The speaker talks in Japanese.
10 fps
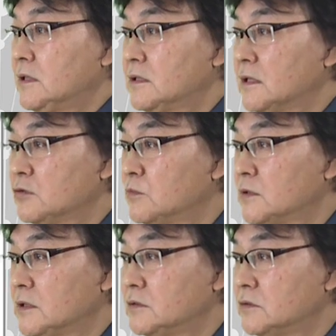データと
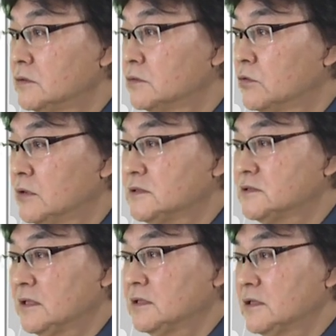モデルをどう
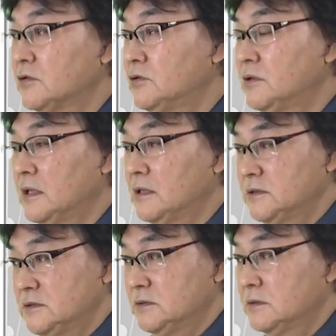扱うかという
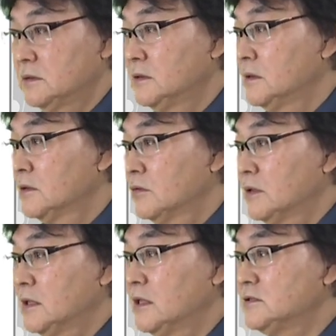話。こ
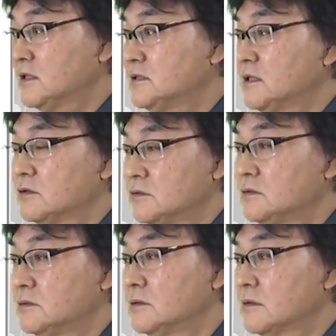れは江崎さんとい
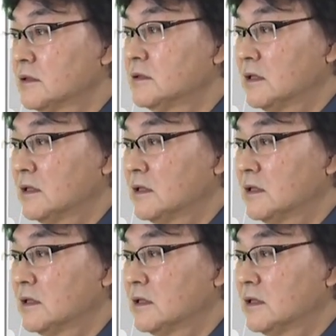う